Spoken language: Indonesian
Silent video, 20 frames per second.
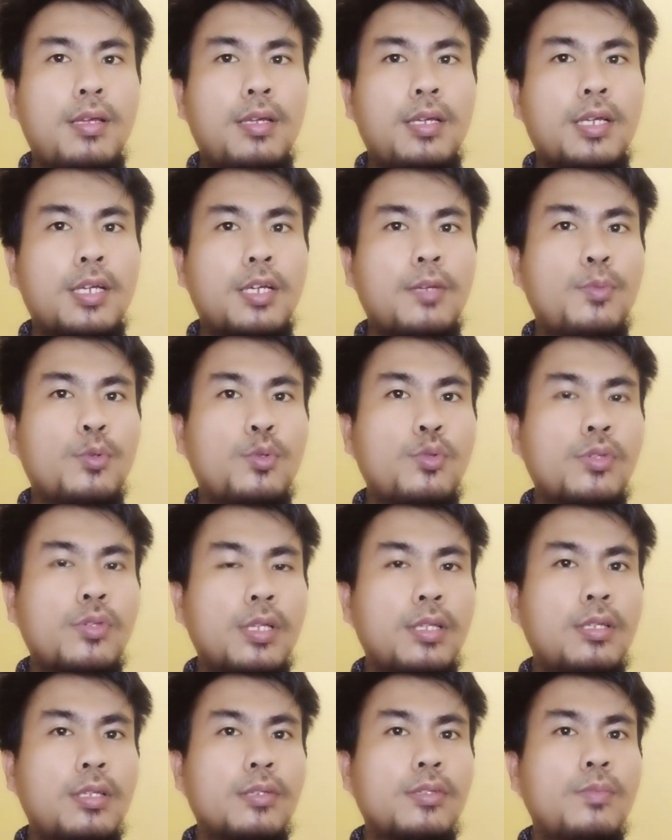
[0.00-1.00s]

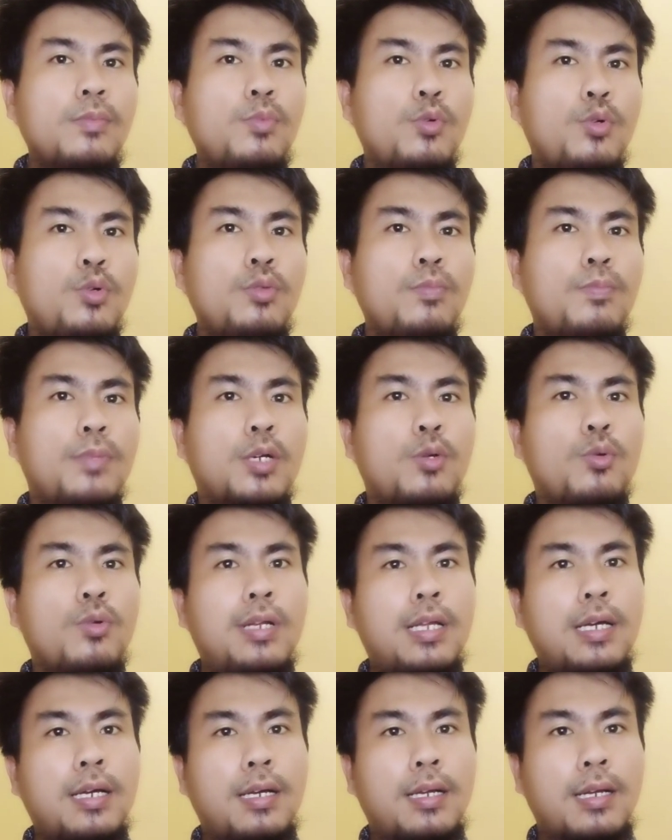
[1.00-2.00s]
Keputusan tersebut
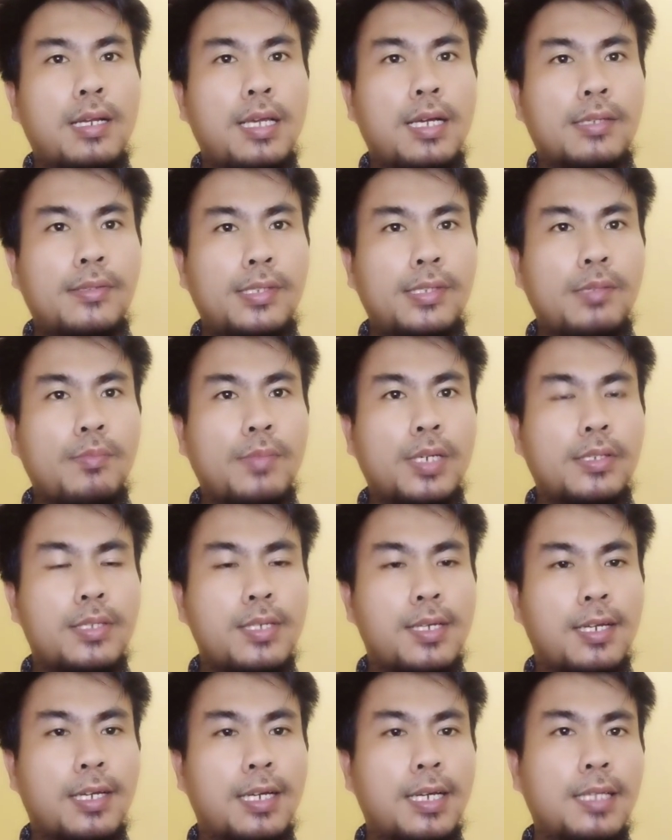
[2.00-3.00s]
mengundang reaksi
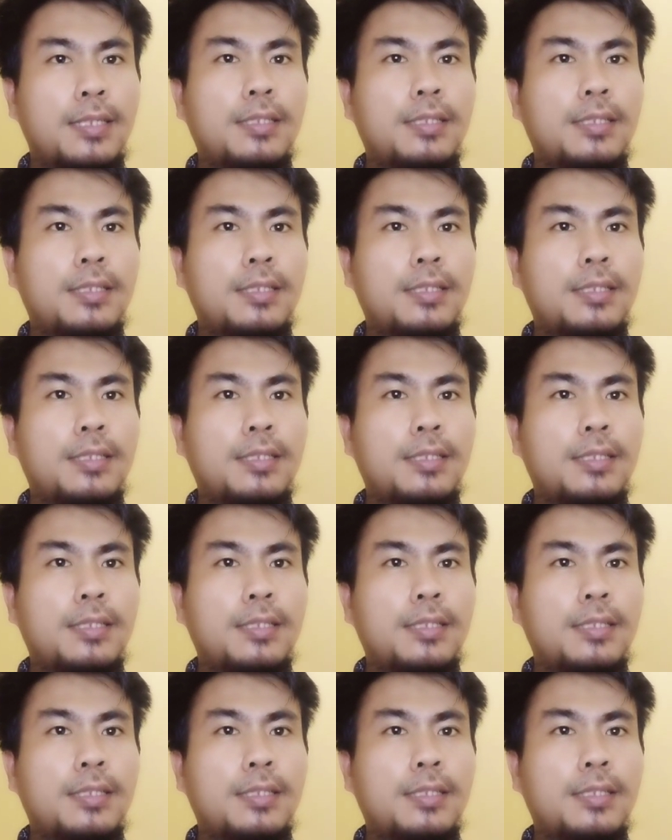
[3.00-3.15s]
masyarakat